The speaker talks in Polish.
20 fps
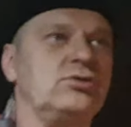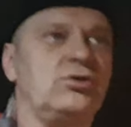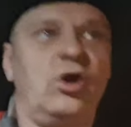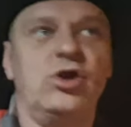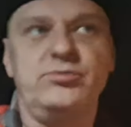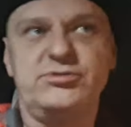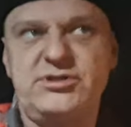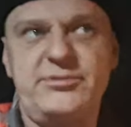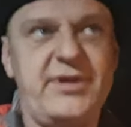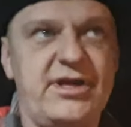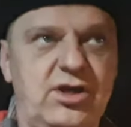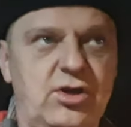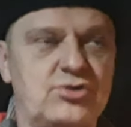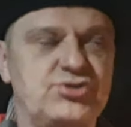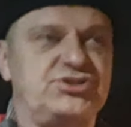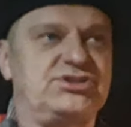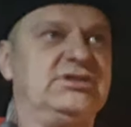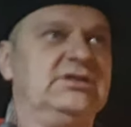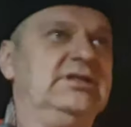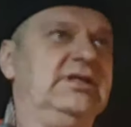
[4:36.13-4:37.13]
To olbrzymie
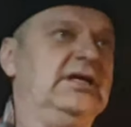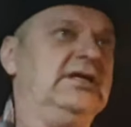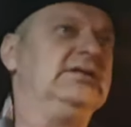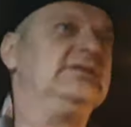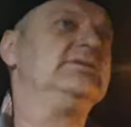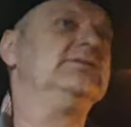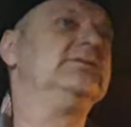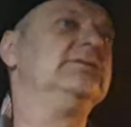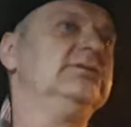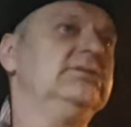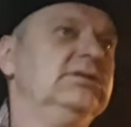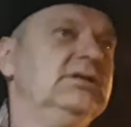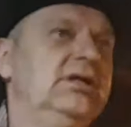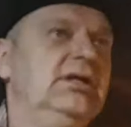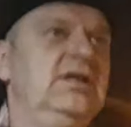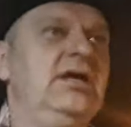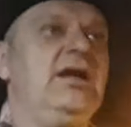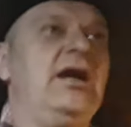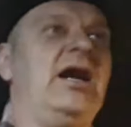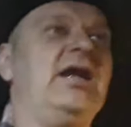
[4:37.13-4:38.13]
koszty, nie?
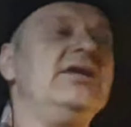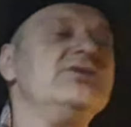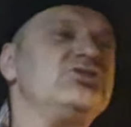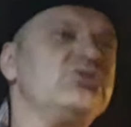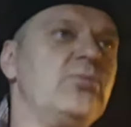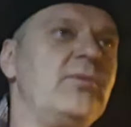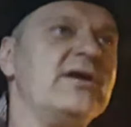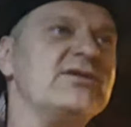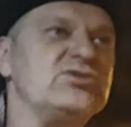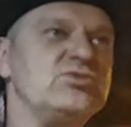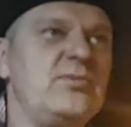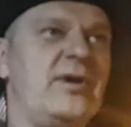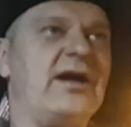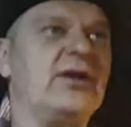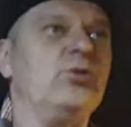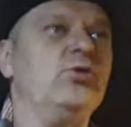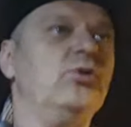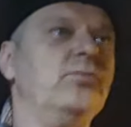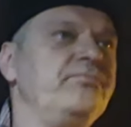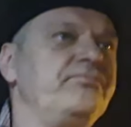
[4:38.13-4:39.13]
Ale suma
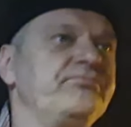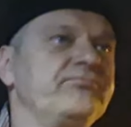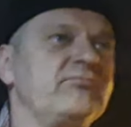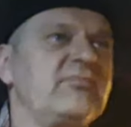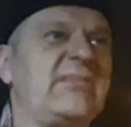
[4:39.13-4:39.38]
summarum,